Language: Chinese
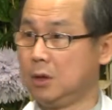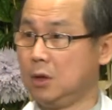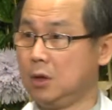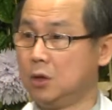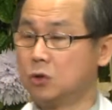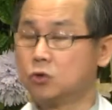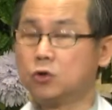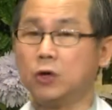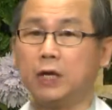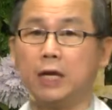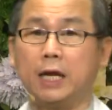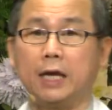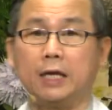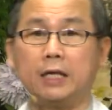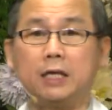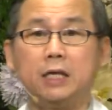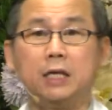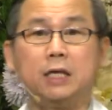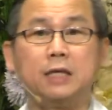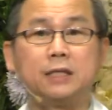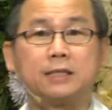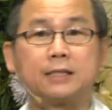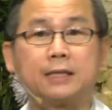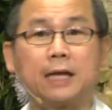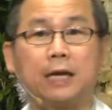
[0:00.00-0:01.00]
所以呢，一
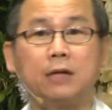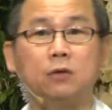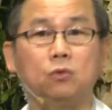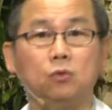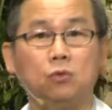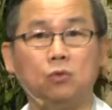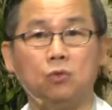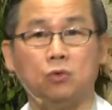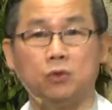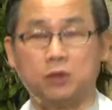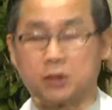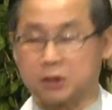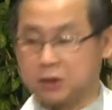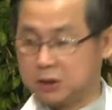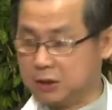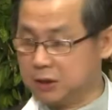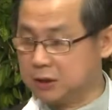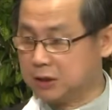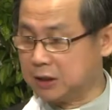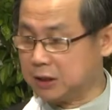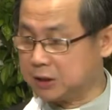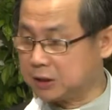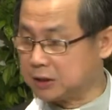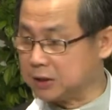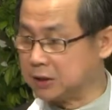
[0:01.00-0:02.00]
三五，死
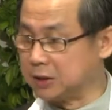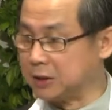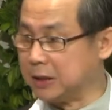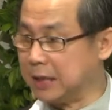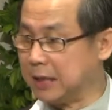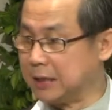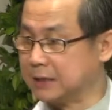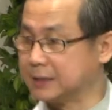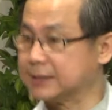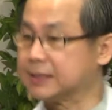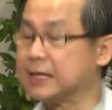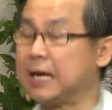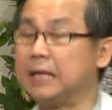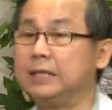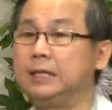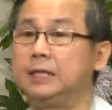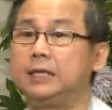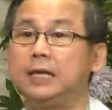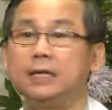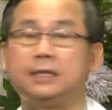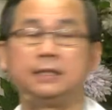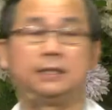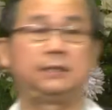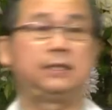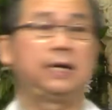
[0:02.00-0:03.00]
者死了三
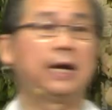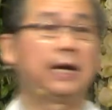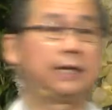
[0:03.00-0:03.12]
天下